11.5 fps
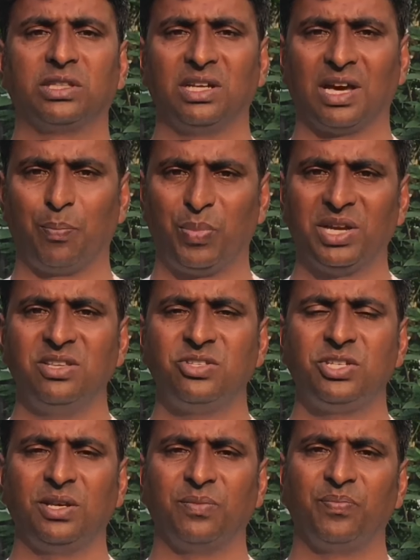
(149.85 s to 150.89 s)
తనకు
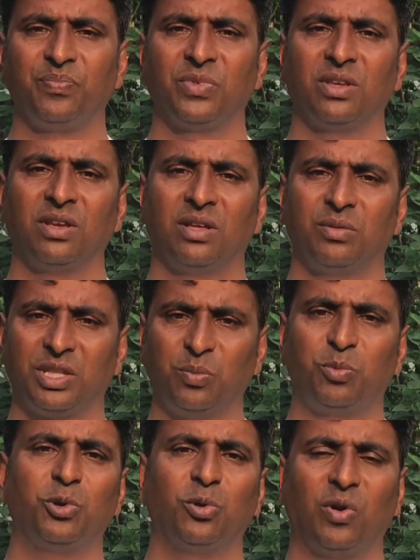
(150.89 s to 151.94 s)
అప్పగించి తన
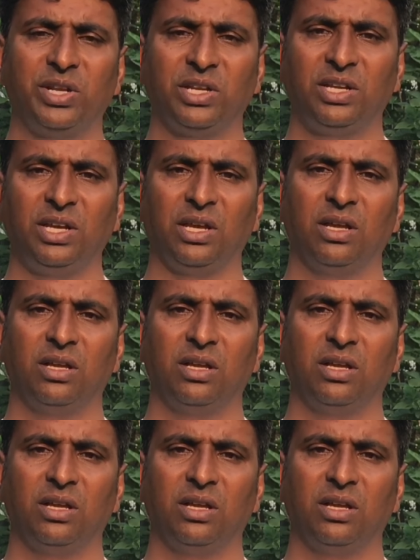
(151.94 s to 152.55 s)
పొరుగువానికి